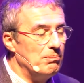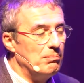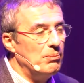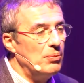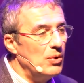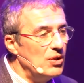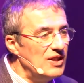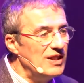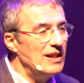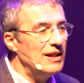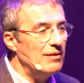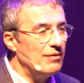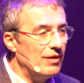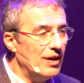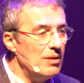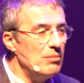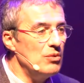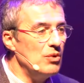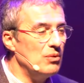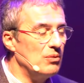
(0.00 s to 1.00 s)
peut-il
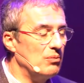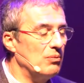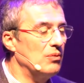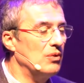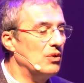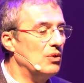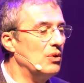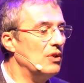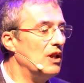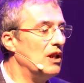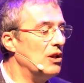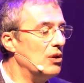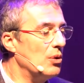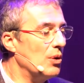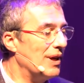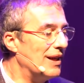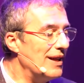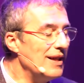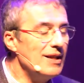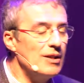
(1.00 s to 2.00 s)
vraiment donner lieu
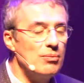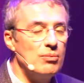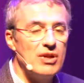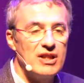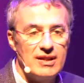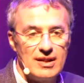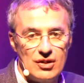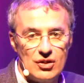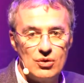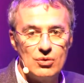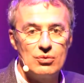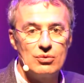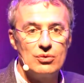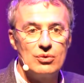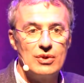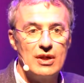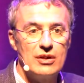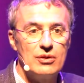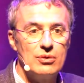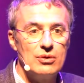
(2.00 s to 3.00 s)
à l'exploitation de
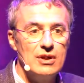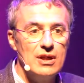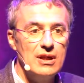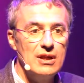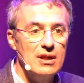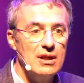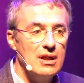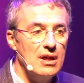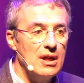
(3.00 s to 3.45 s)
la donnée